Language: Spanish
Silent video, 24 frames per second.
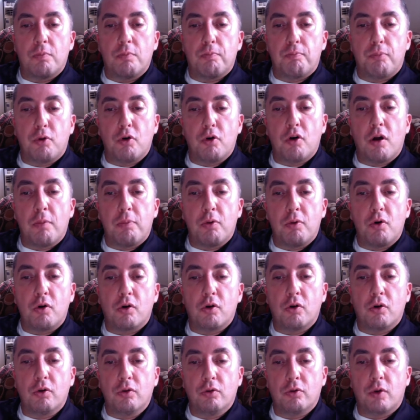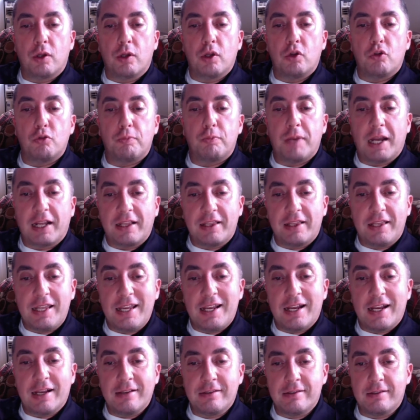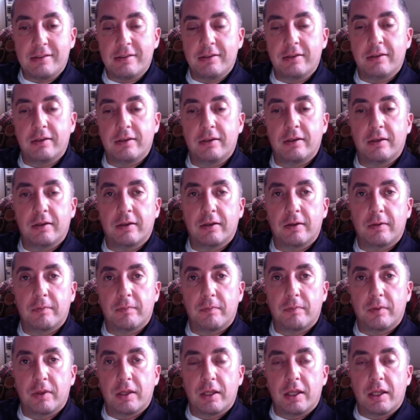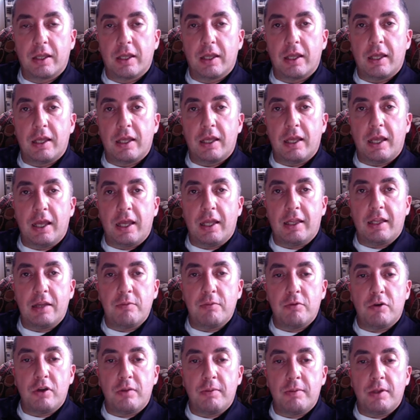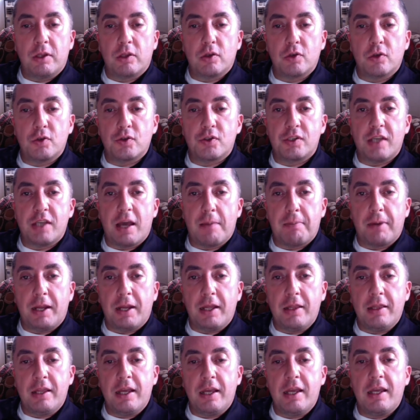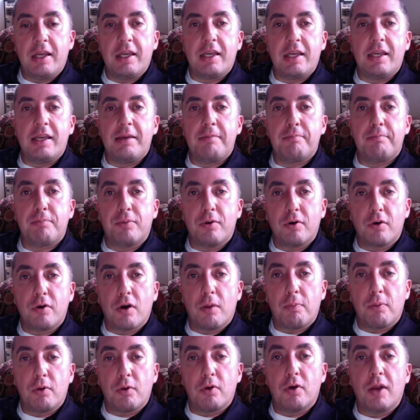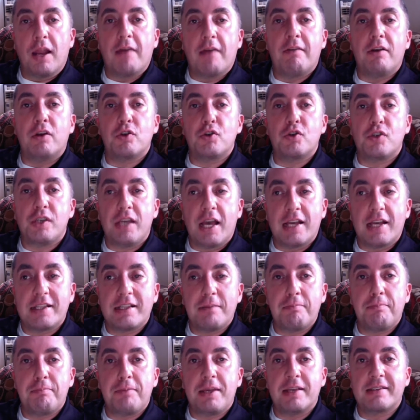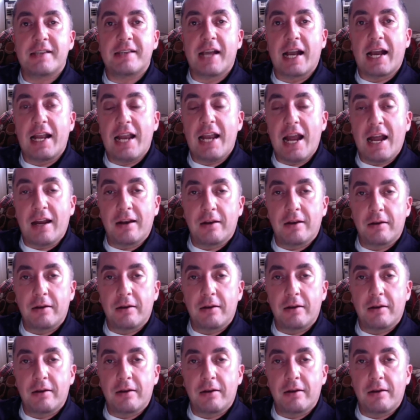poco a poco, cuando tú practicas, este movimiento se aprende y poco a poco la velocidad se empieza a ganar.